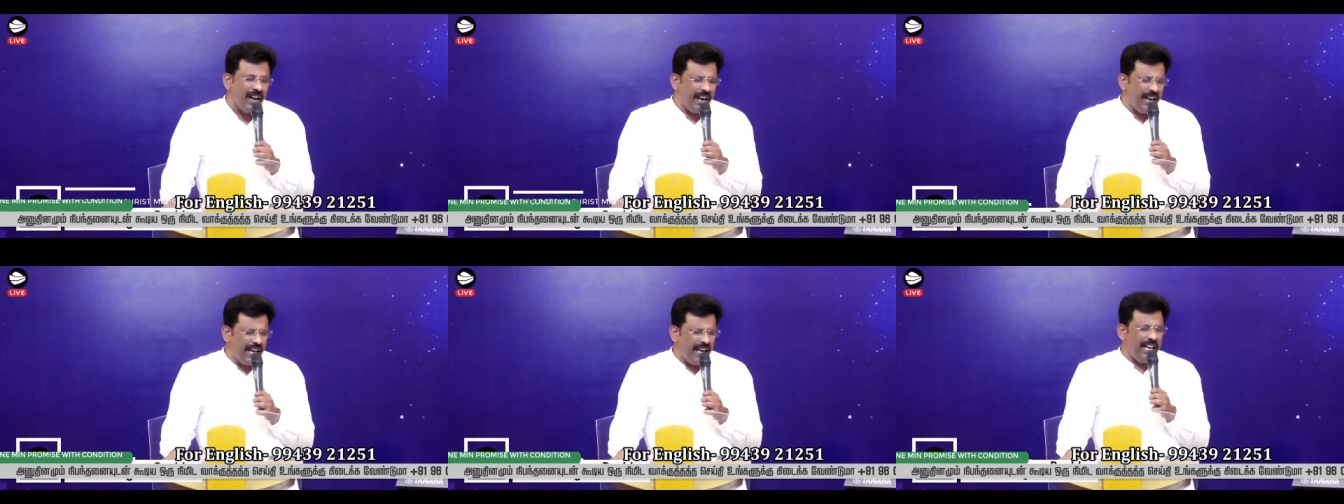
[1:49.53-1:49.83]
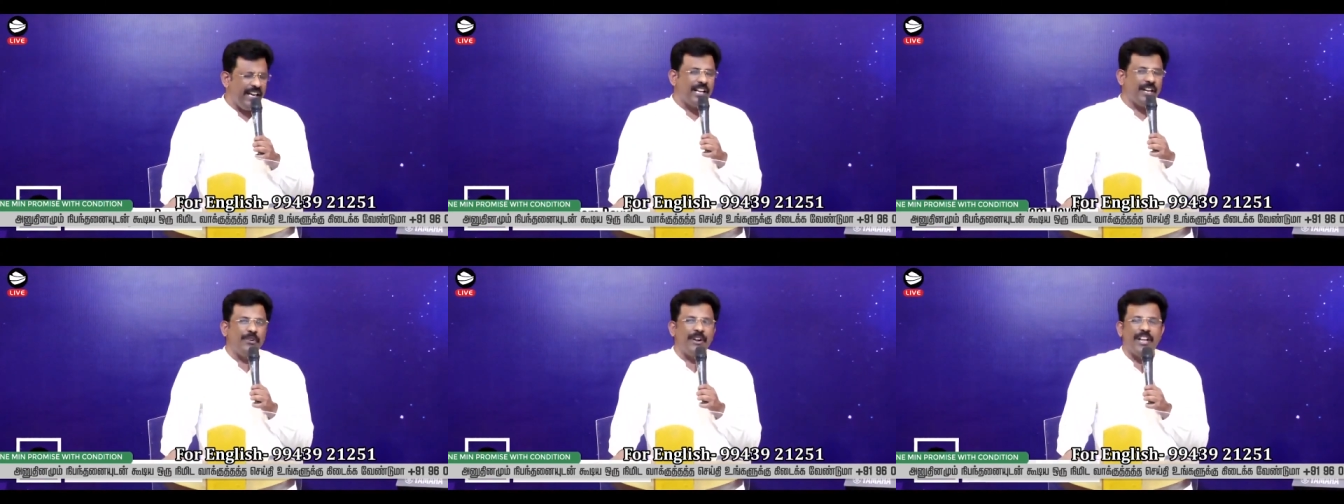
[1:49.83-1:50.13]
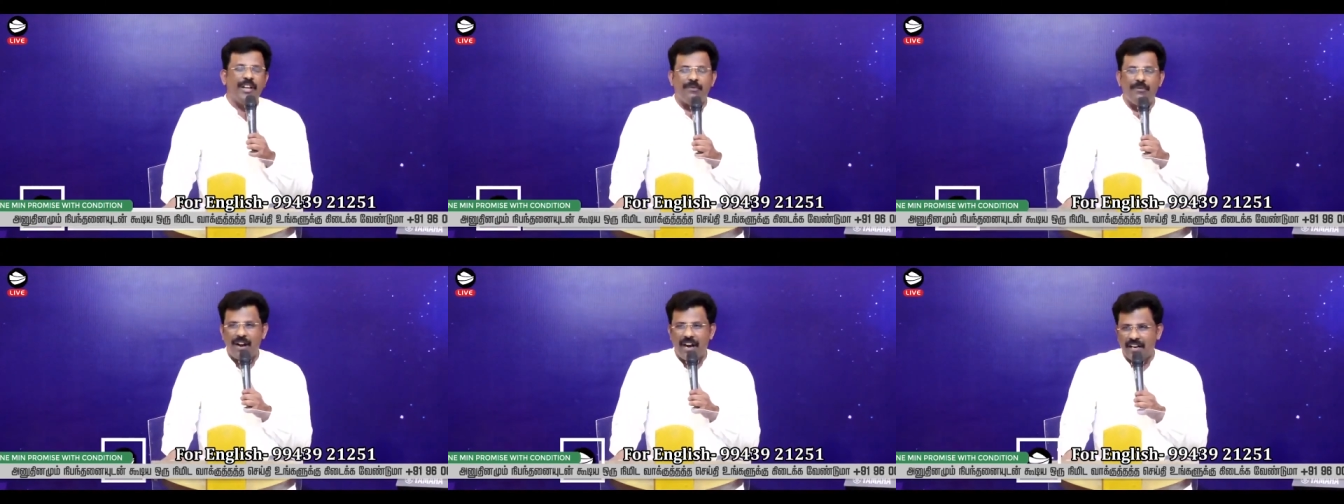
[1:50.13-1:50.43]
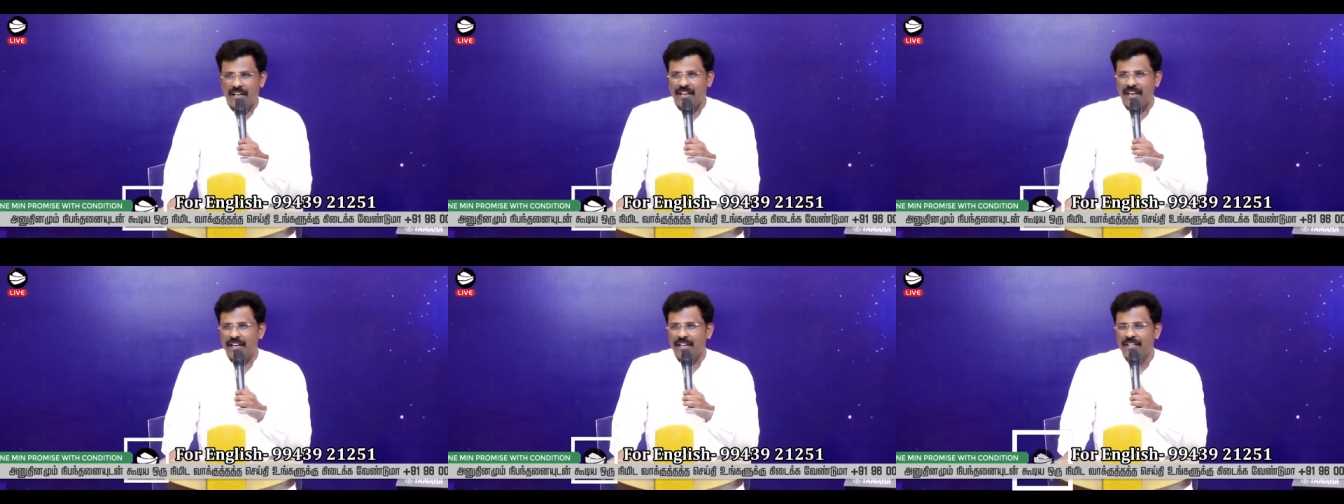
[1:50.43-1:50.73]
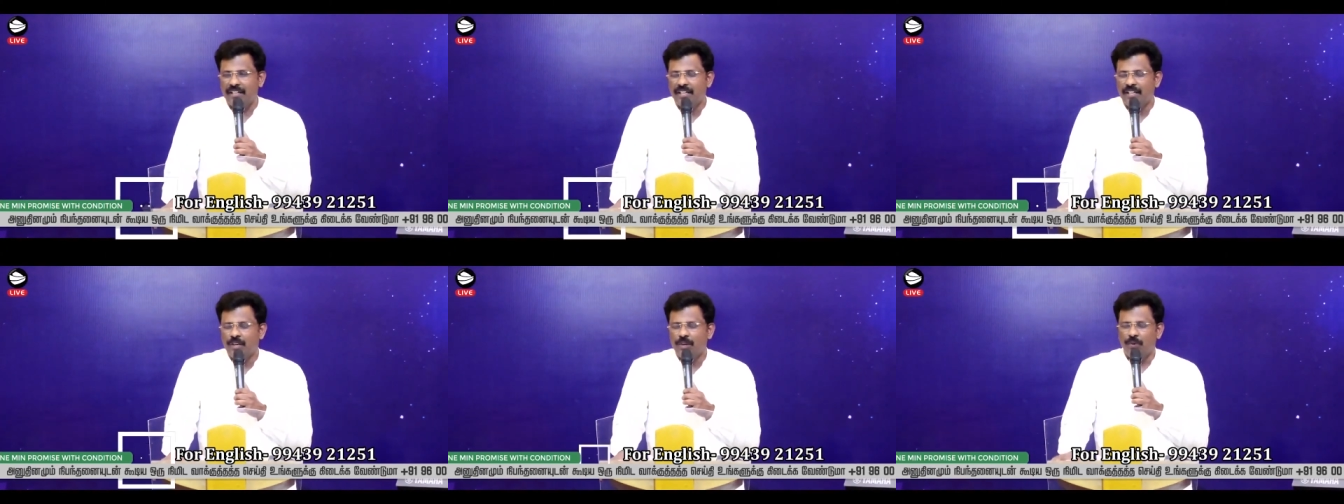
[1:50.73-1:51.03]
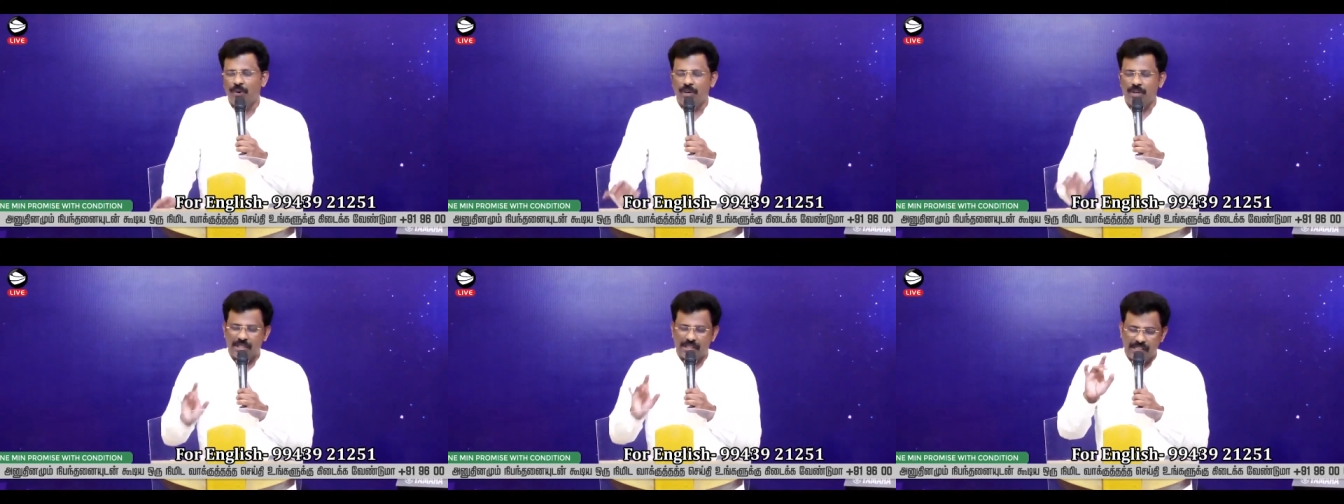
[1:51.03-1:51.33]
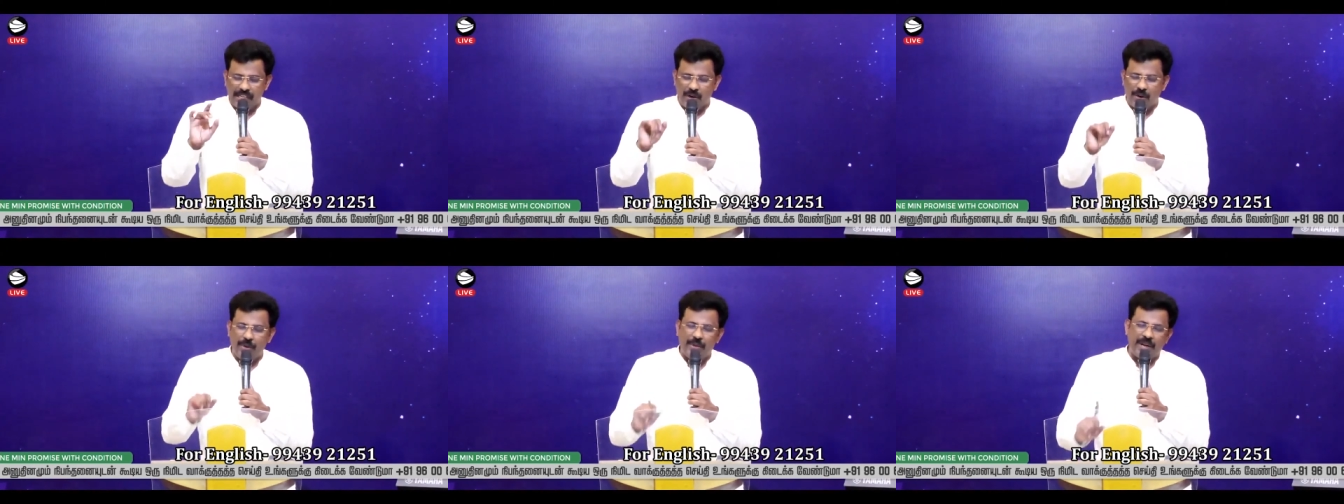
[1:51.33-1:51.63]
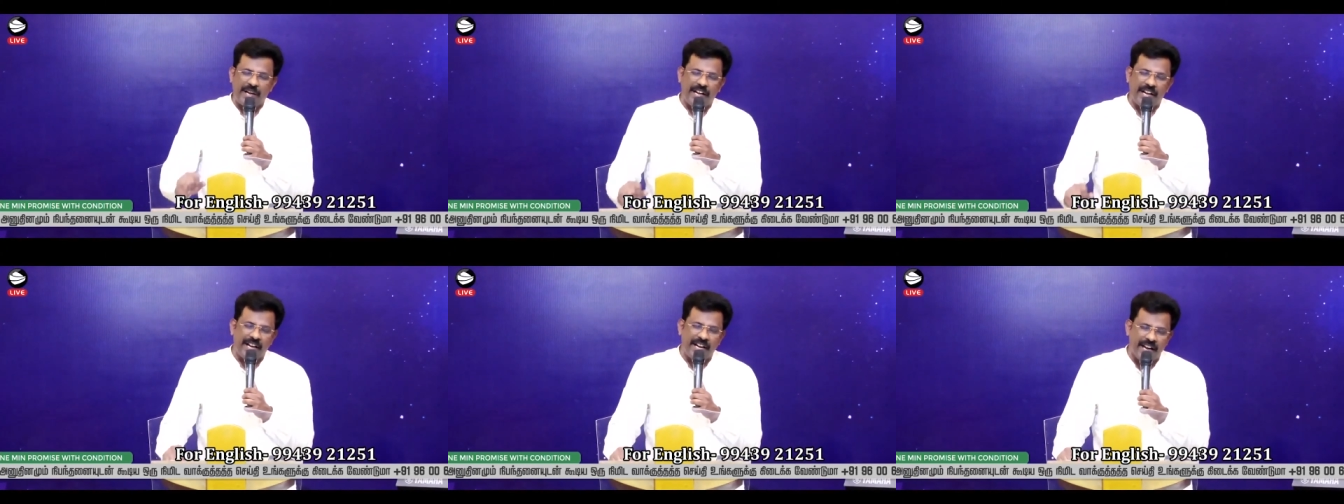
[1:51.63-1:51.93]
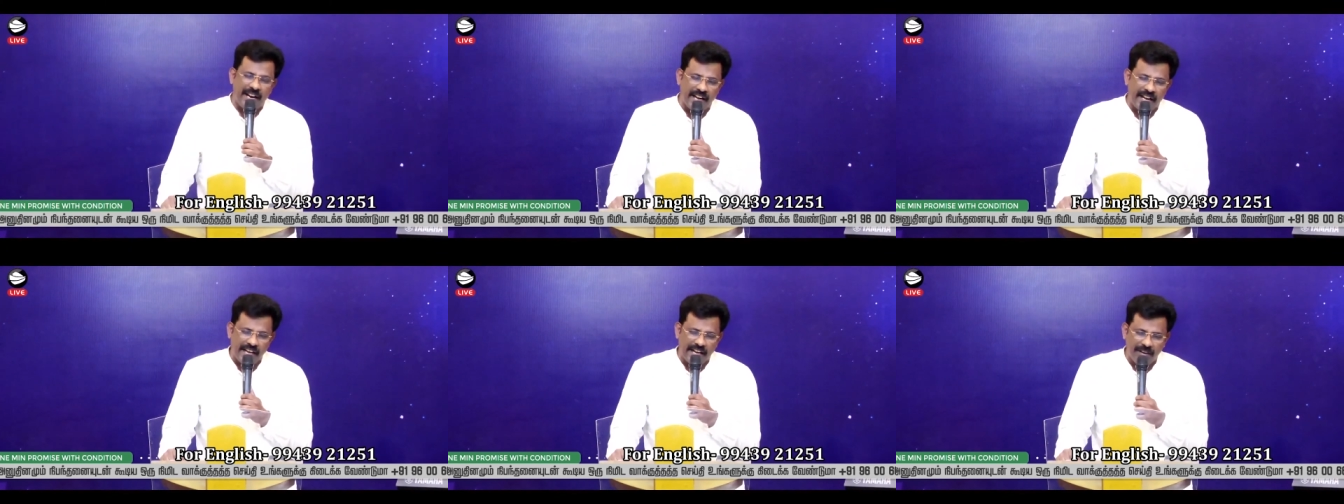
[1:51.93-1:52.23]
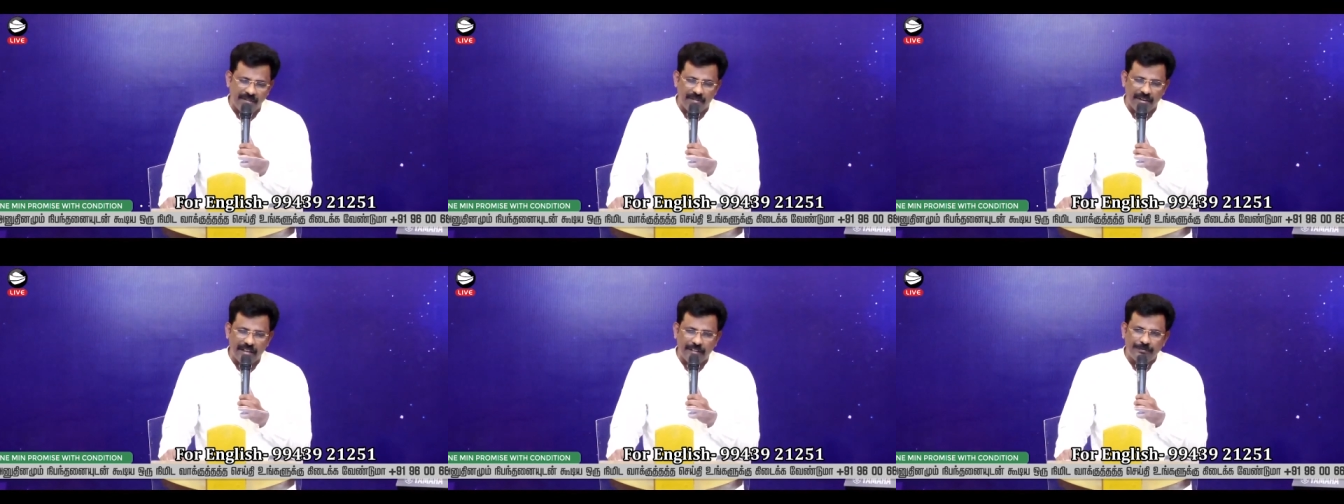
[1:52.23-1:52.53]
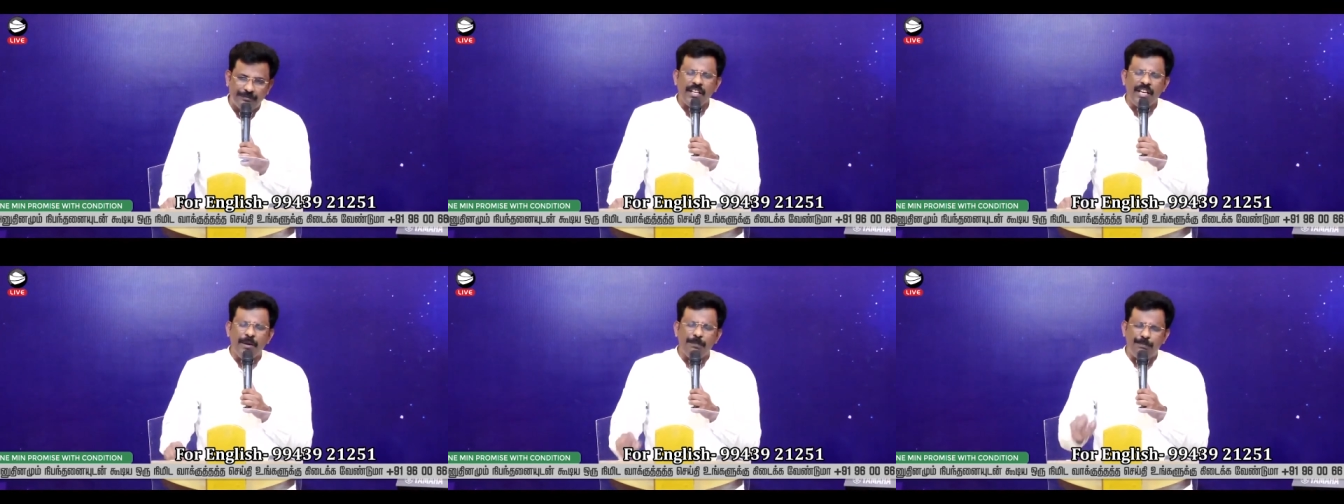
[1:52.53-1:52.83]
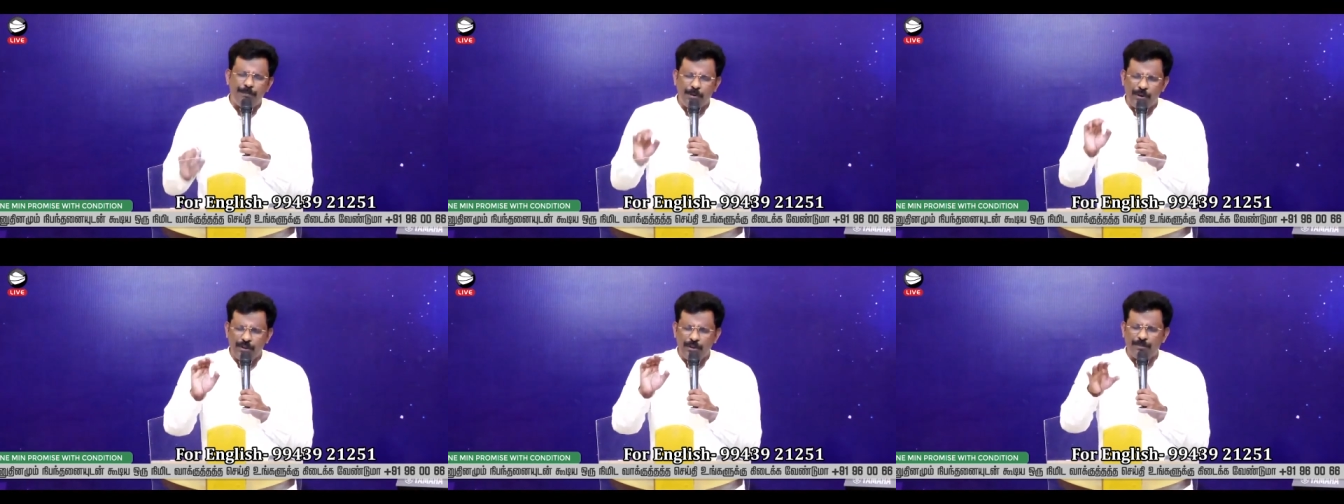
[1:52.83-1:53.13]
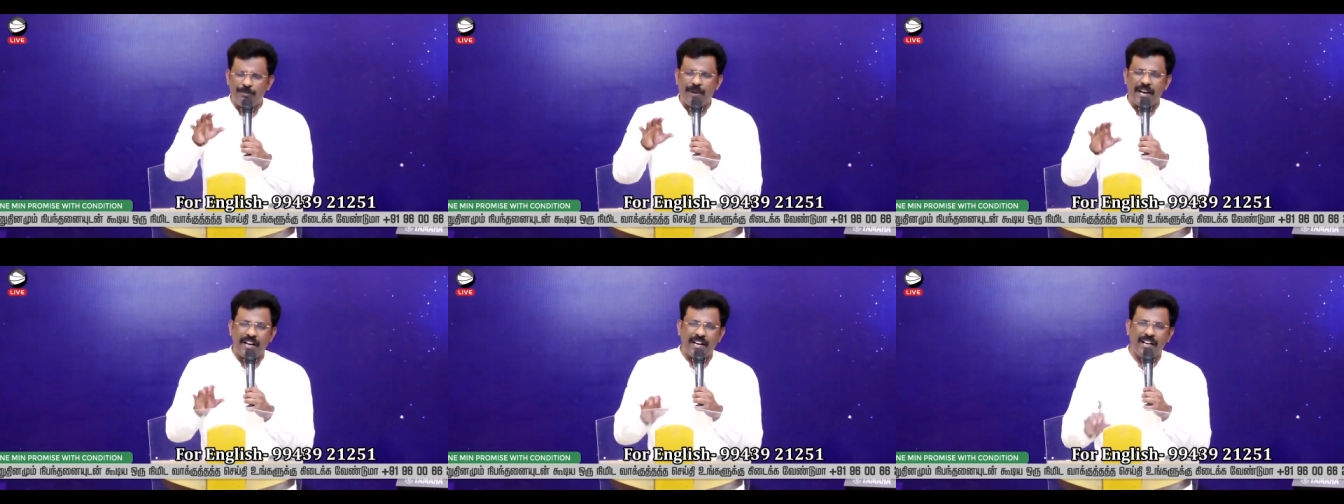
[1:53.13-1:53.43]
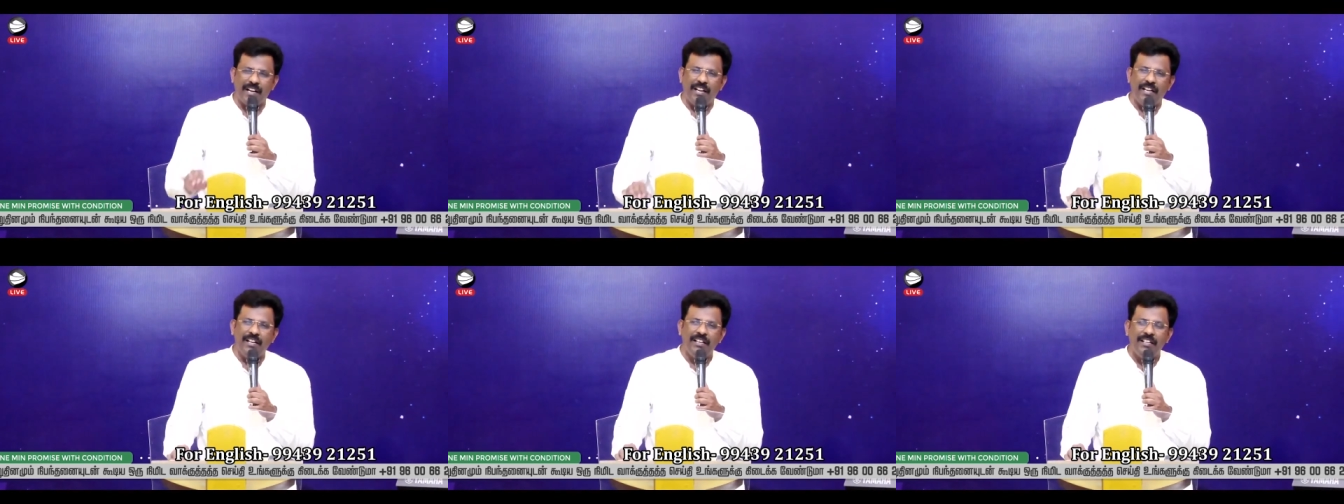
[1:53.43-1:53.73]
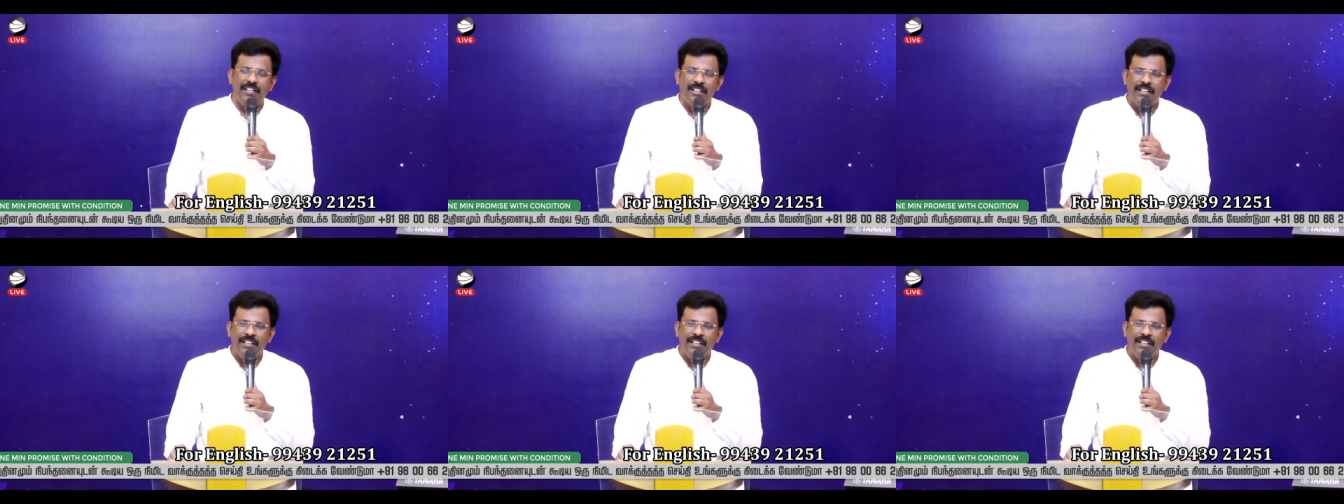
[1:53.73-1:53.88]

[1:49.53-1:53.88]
அநேகருடைய வாழ்க்கை ஒரு சகோதரனை நான் அறிவேன் எப்பொழுதும் பாருங்கள்